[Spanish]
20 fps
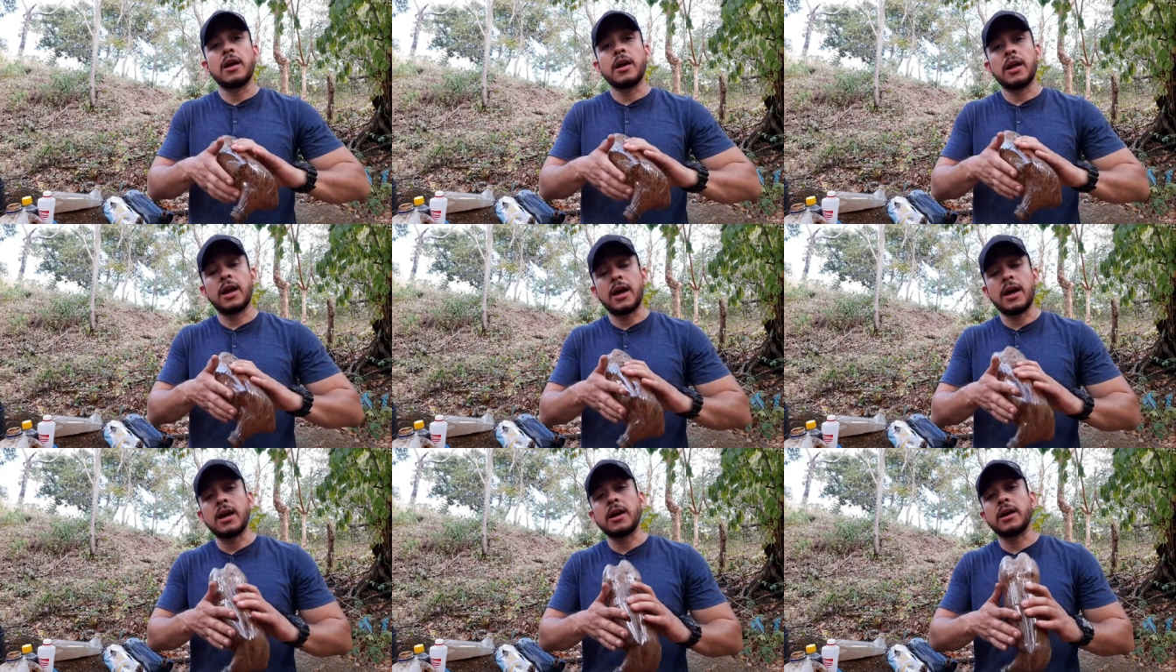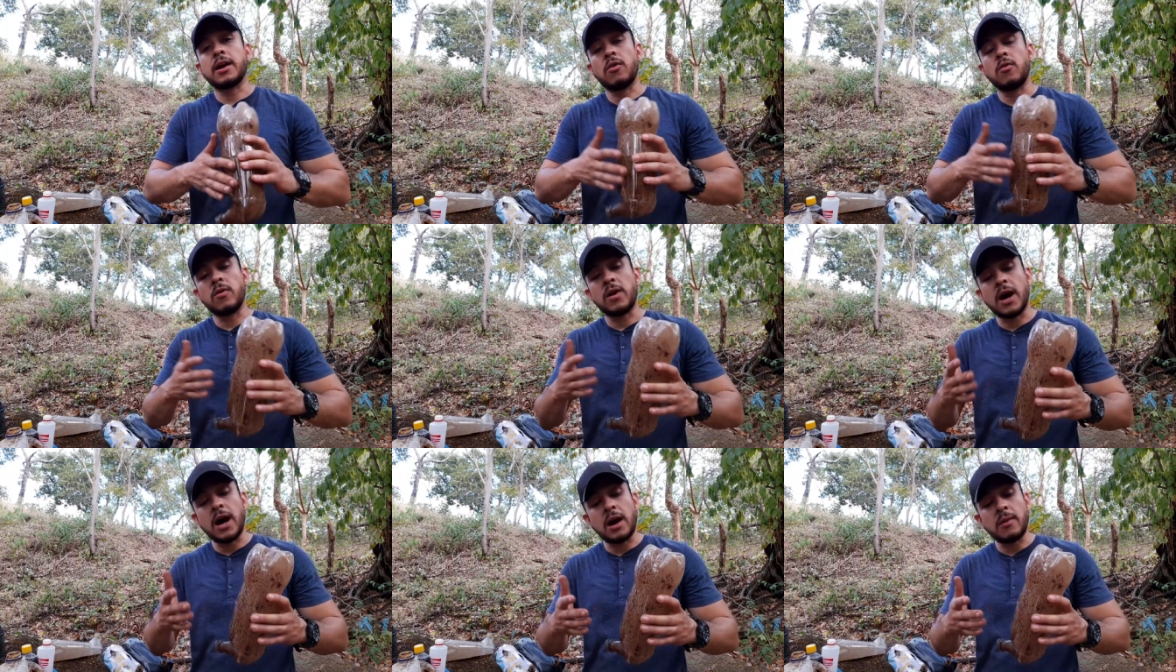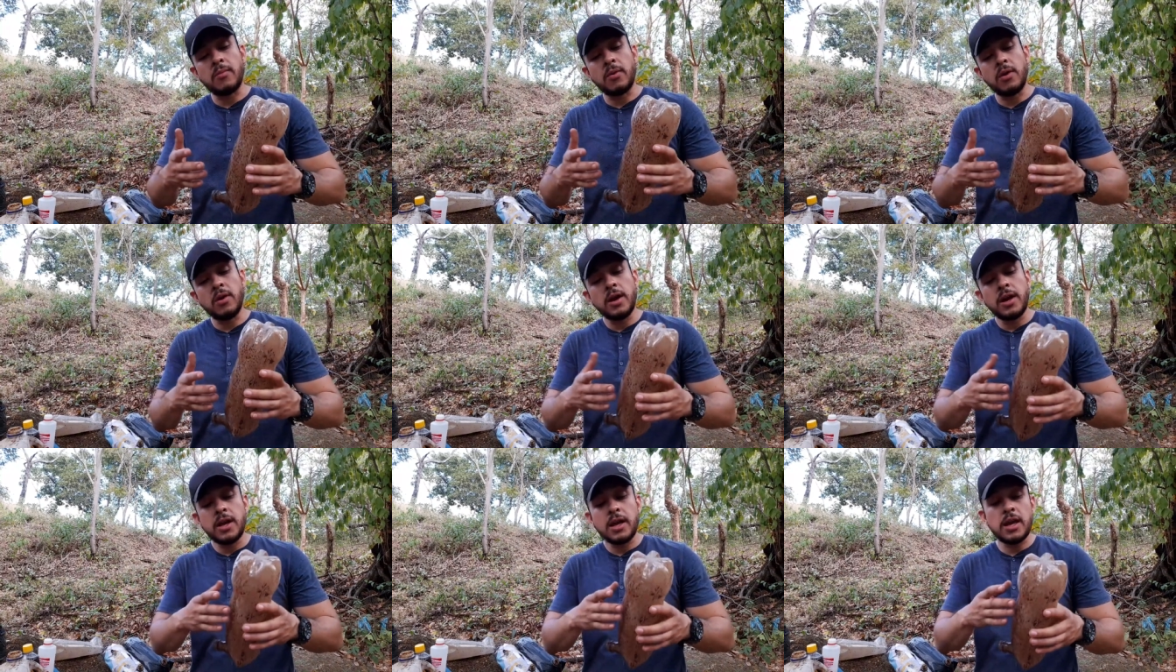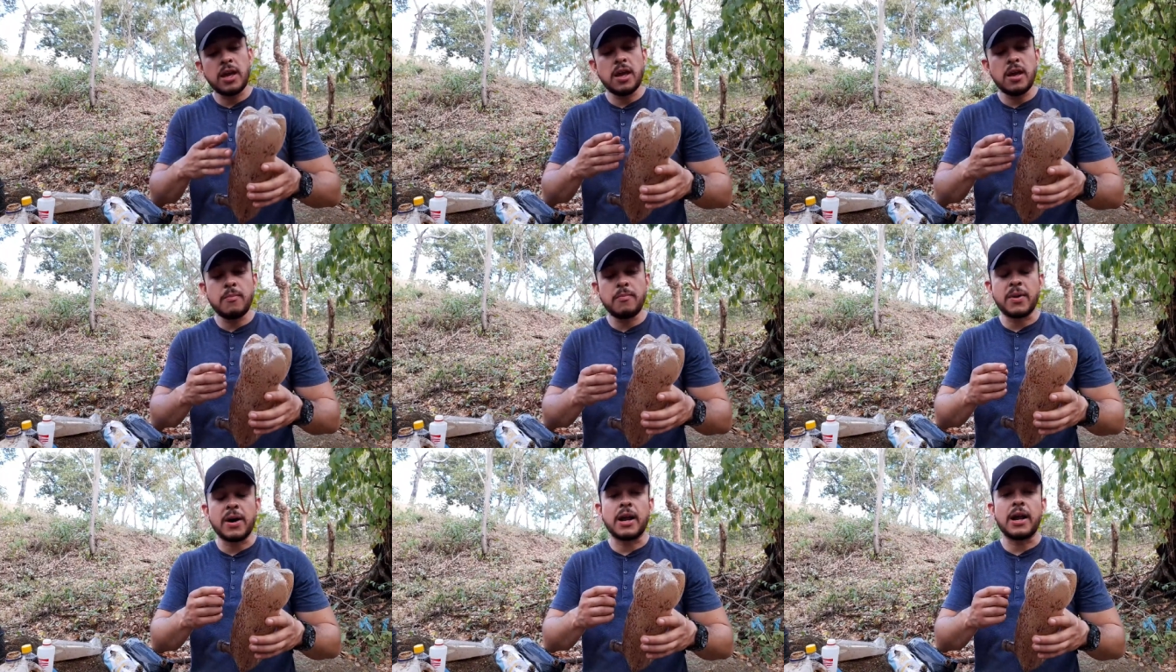crean que es un árbol
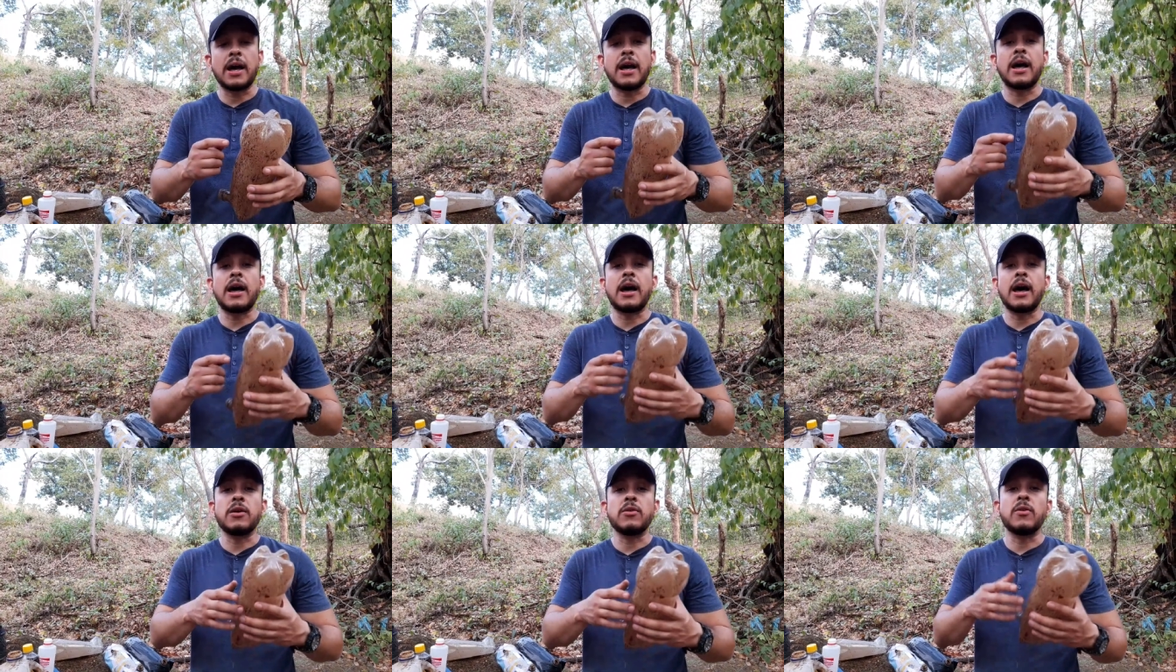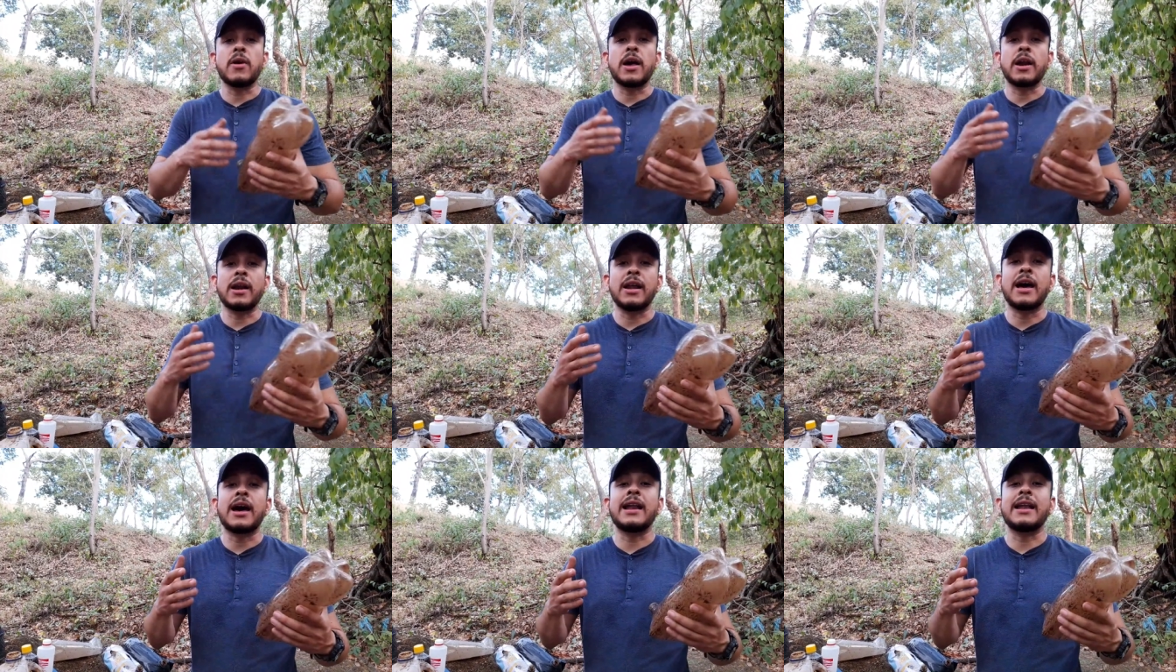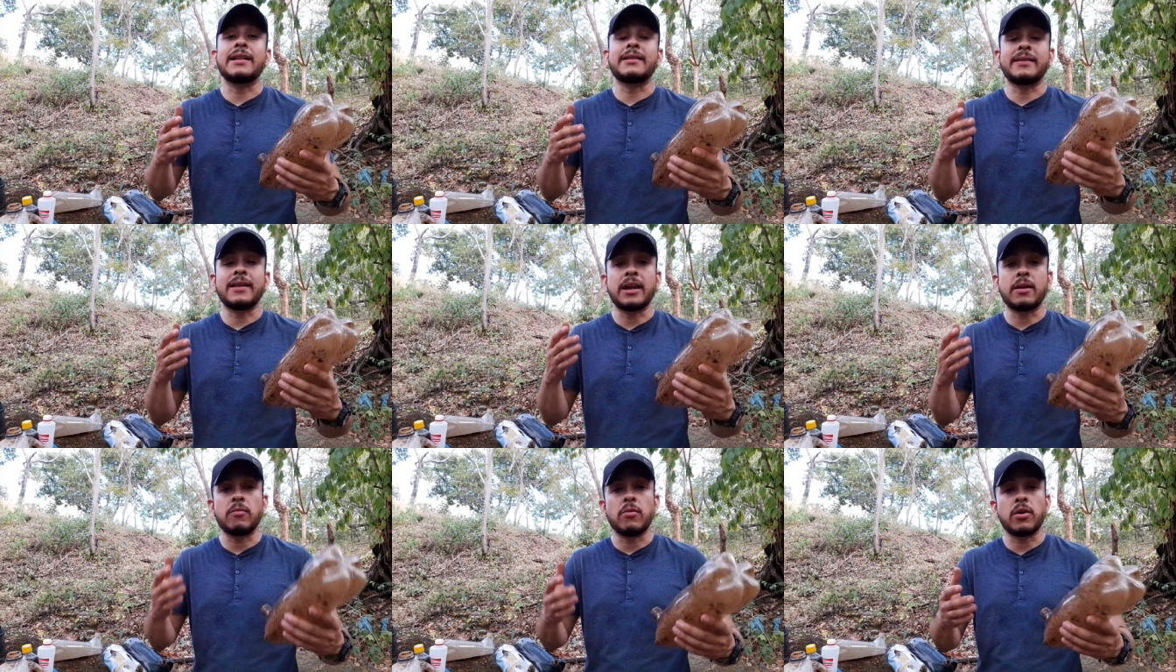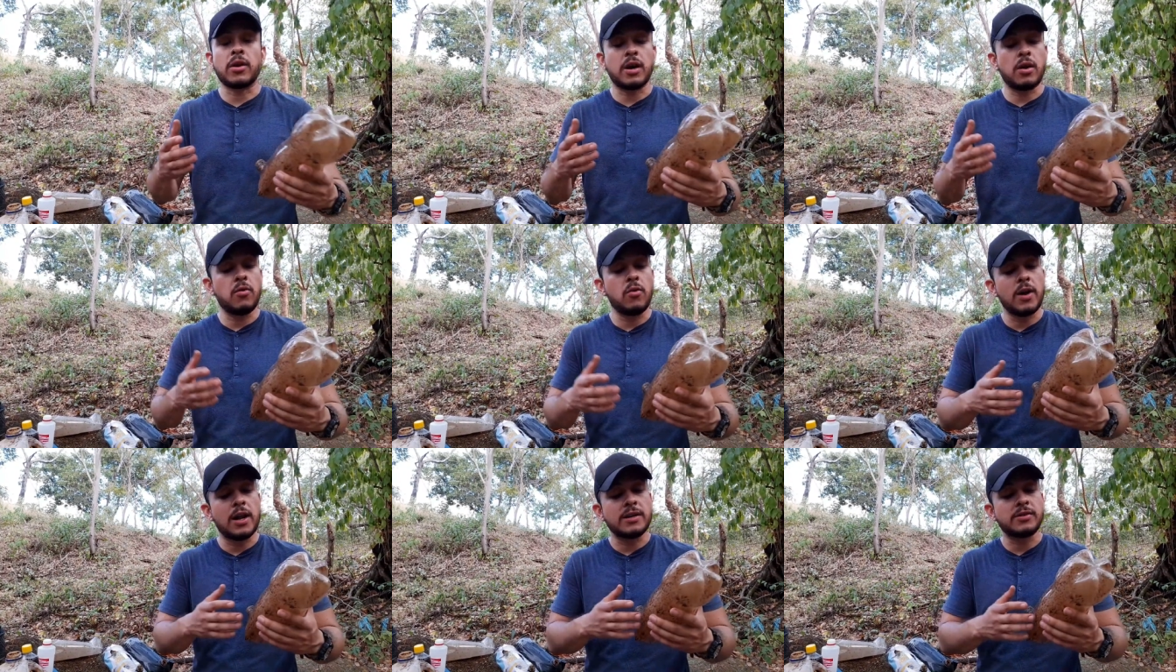y para ayudarles a la
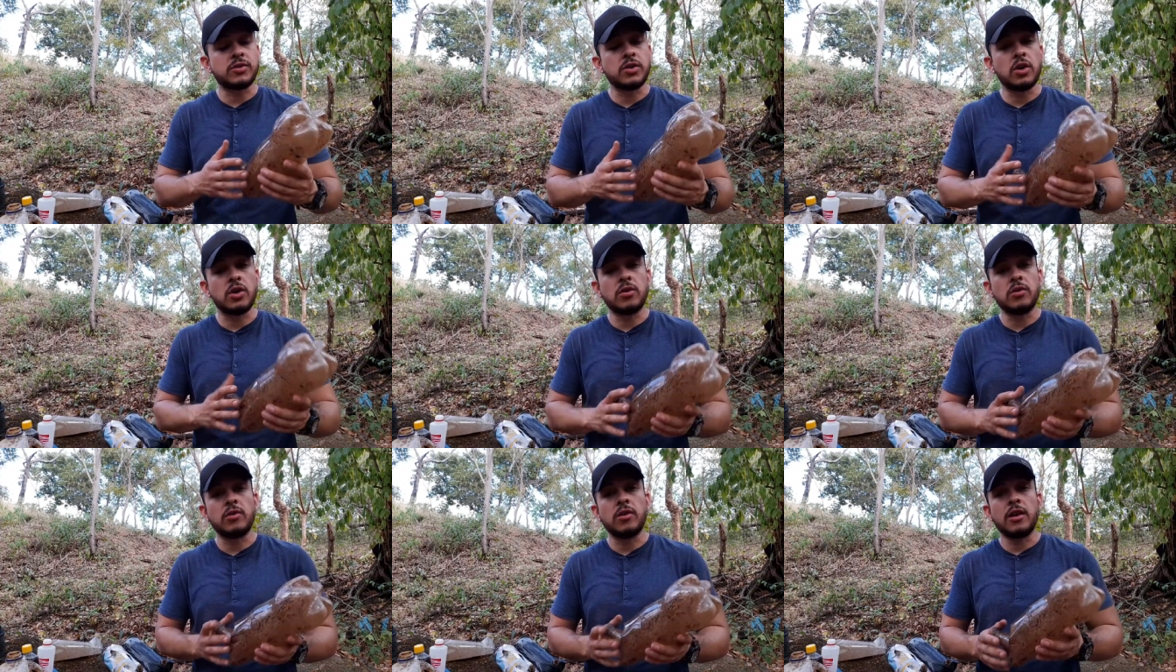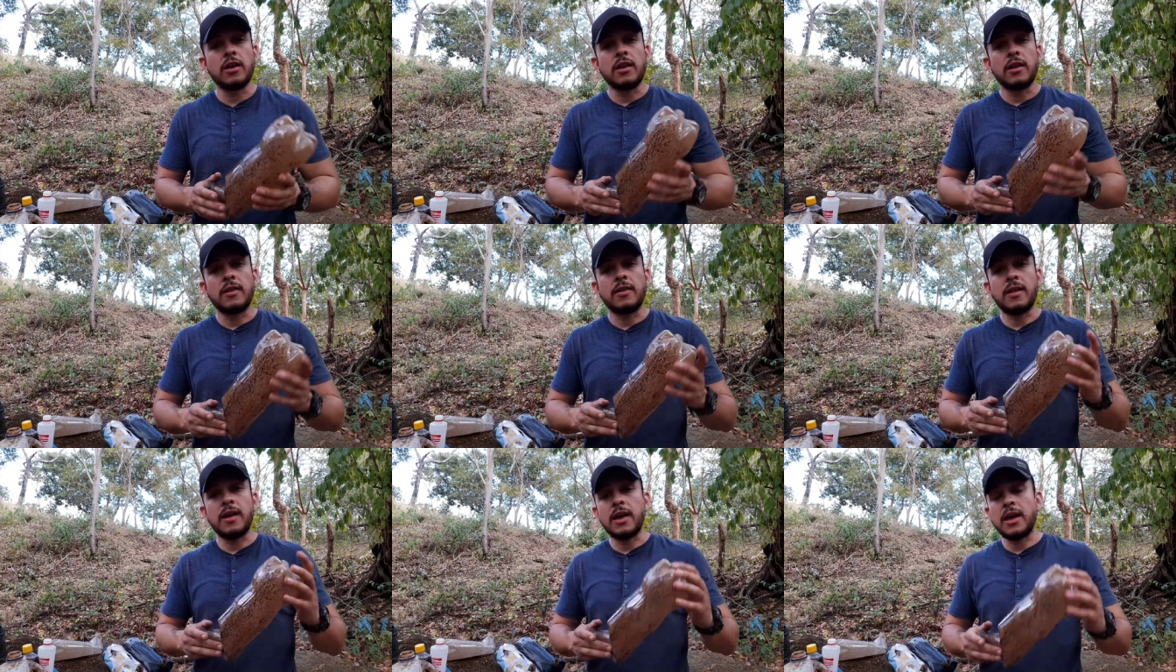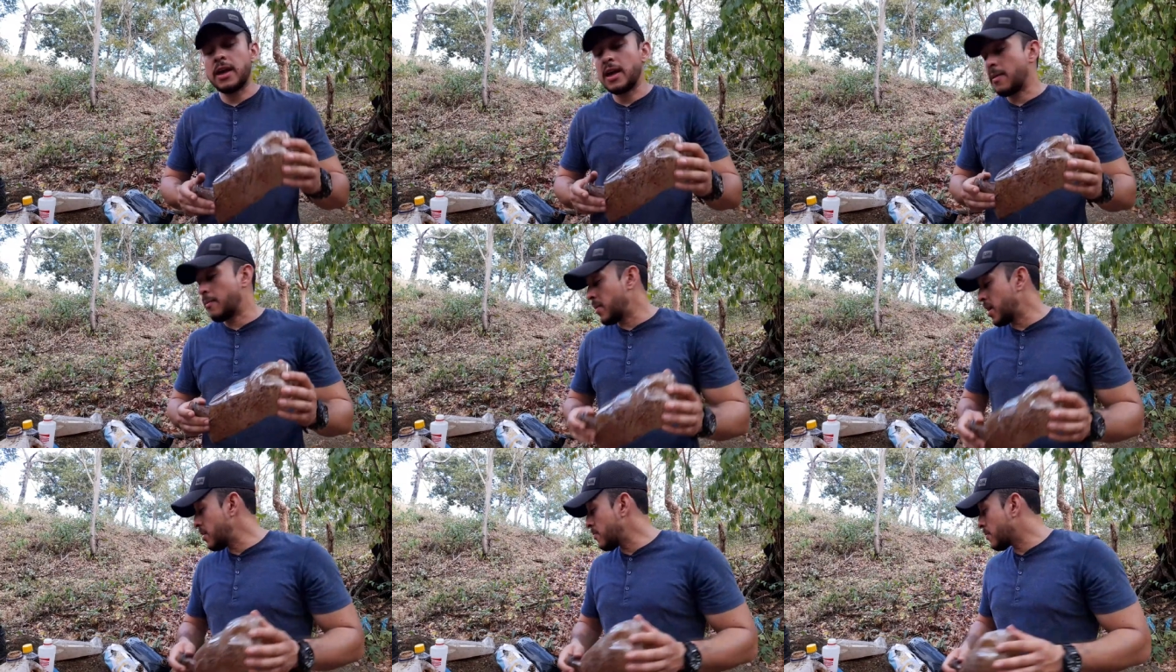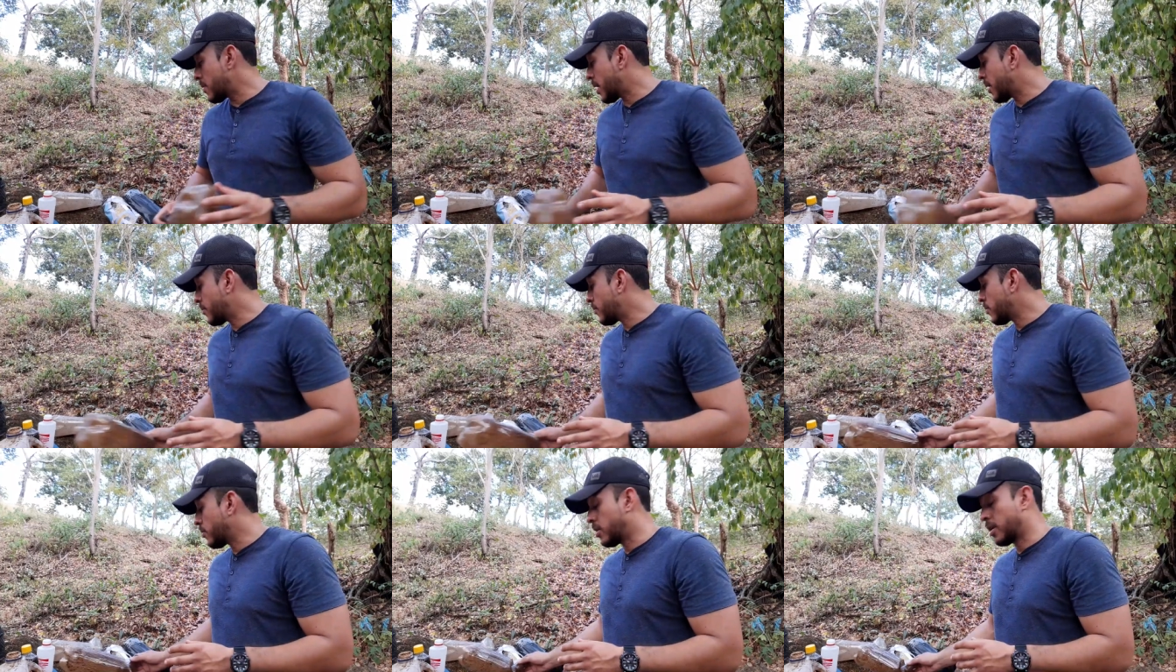termorregulación de ellas mismas.